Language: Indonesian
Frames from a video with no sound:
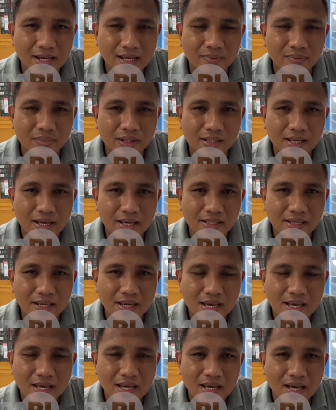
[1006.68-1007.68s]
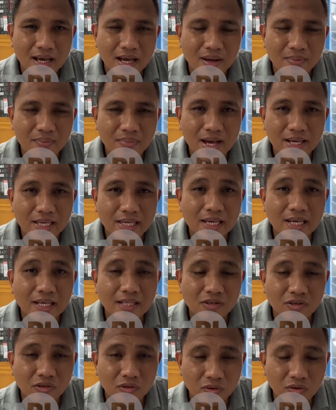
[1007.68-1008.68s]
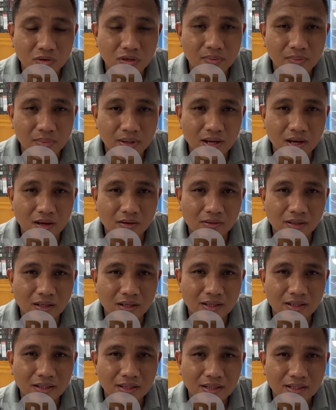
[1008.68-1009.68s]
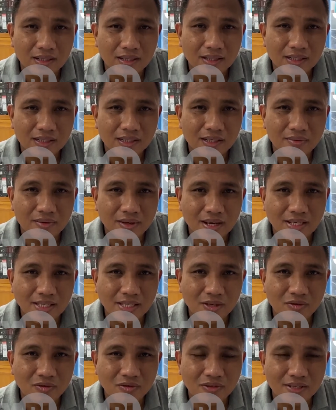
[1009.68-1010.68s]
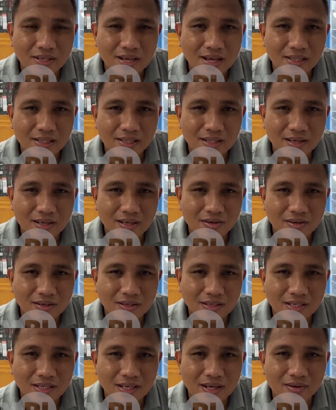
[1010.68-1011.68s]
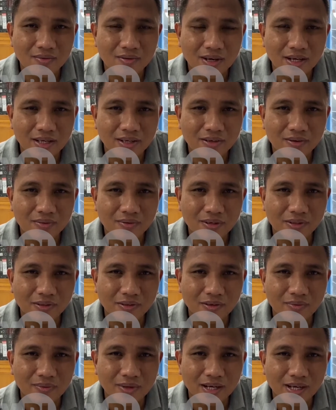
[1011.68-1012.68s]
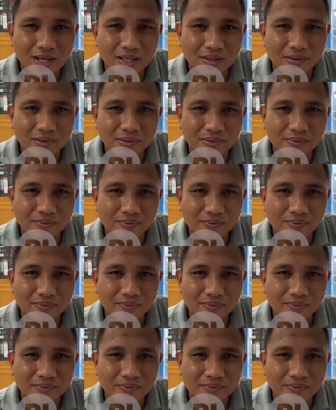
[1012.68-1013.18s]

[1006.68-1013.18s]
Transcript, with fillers: ingin bertanya Apa hakikat syukur kepada Allah? Terima kasih Ustaz. Assalamualaikum warahmatullahi wabarakatuh.